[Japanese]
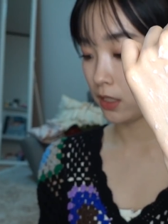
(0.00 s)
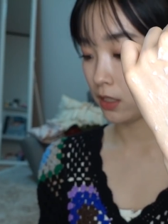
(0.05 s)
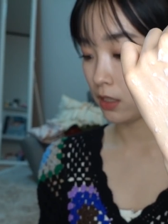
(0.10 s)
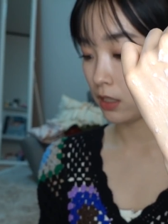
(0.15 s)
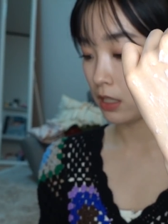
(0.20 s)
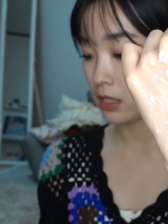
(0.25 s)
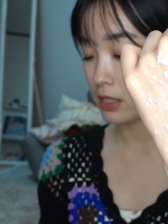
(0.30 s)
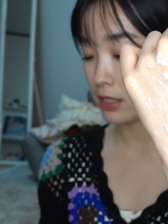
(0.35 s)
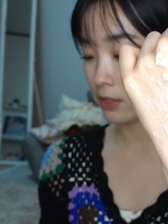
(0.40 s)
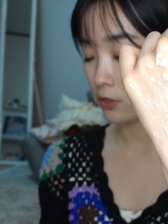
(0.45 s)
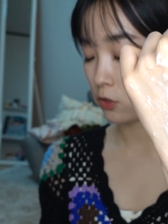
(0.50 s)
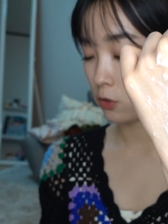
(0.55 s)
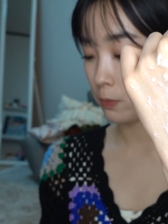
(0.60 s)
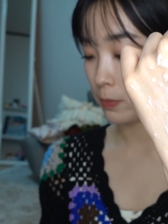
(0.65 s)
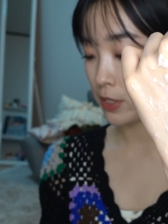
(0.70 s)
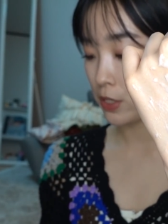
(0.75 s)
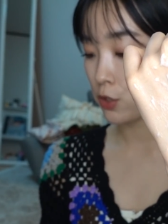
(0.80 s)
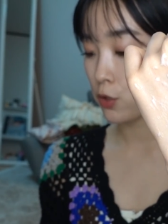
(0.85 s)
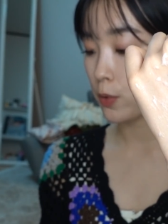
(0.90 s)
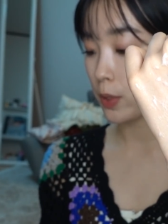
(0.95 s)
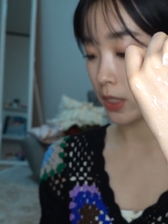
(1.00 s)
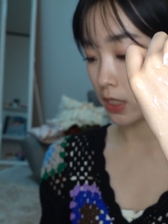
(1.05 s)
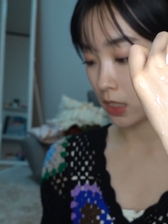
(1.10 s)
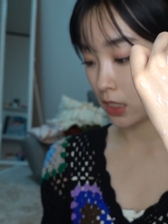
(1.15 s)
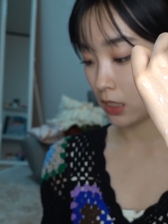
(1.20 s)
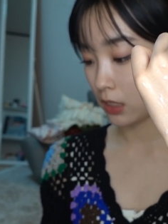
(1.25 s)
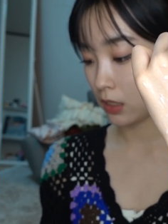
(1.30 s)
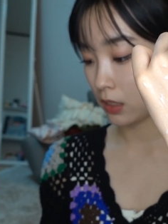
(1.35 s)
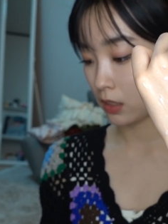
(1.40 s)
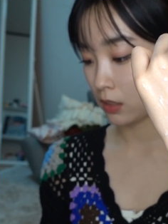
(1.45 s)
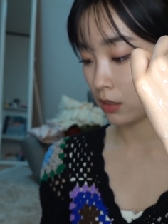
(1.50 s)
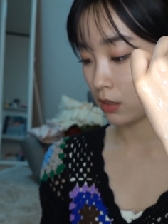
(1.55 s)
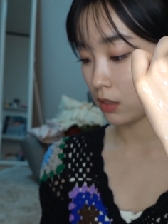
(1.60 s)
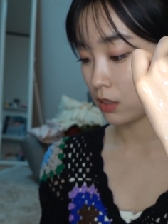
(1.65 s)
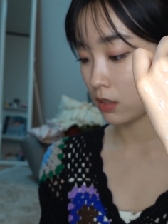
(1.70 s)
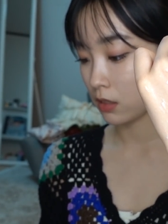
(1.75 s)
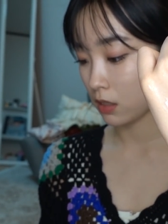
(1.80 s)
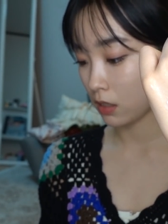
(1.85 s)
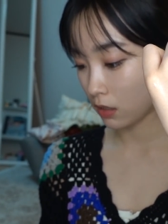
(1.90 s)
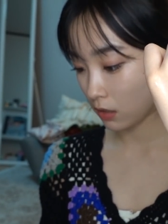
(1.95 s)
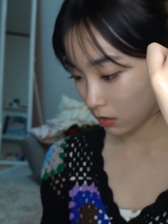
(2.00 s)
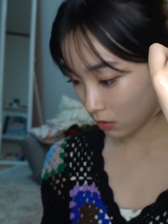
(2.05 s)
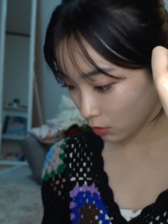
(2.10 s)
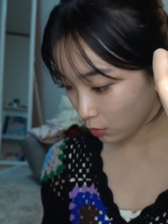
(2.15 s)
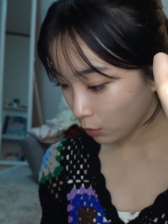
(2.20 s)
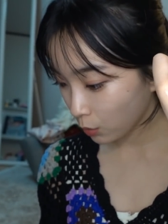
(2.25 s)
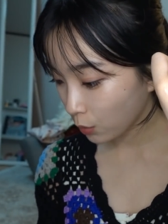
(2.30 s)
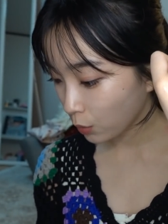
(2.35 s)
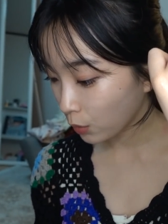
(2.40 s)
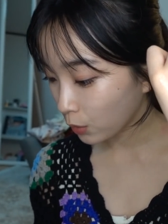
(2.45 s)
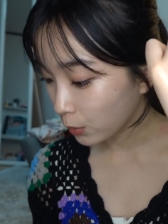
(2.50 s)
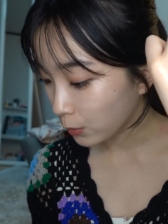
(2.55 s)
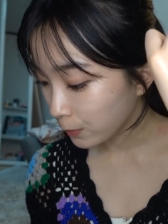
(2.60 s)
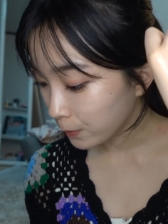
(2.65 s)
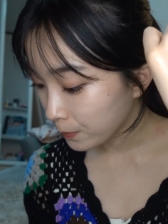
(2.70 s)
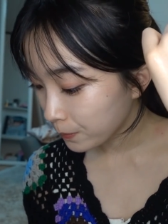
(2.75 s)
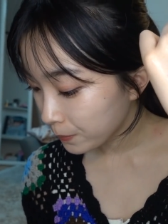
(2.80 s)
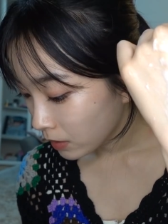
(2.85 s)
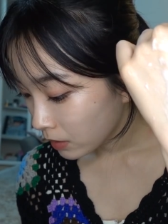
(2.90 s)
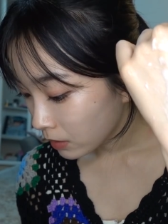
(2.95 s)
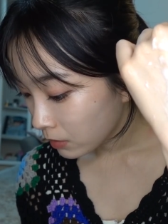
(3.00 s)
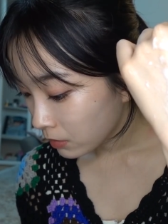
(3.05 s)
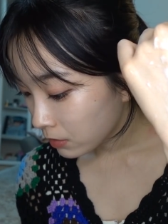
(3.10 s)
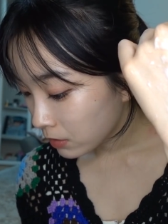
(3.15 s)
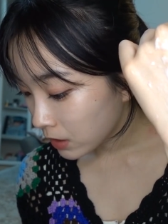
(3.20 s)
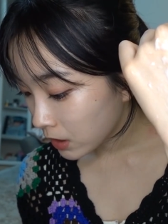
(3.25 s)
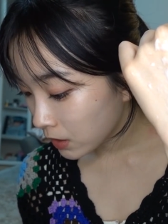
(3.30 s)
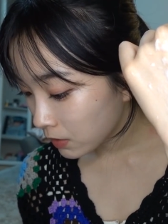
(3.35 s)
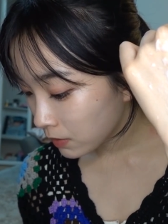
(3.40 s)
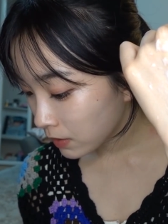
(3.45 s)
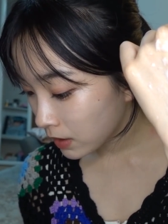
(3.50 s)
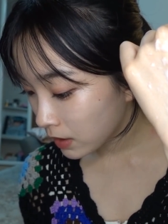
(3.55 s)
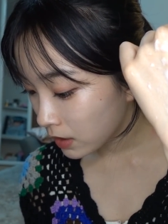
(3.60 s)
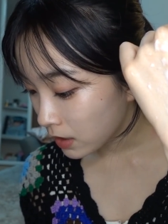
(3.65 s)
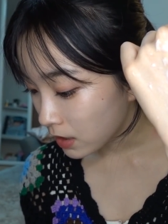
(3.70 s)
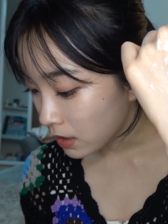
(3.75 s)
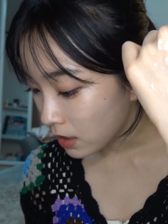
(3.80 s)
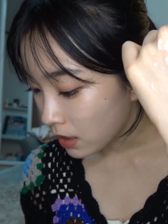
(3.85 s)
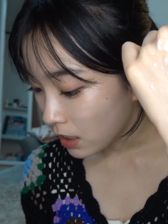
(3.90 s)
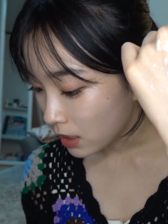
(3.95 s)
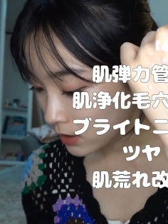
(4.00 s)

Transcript: いな感じの美容液なんですけど、これは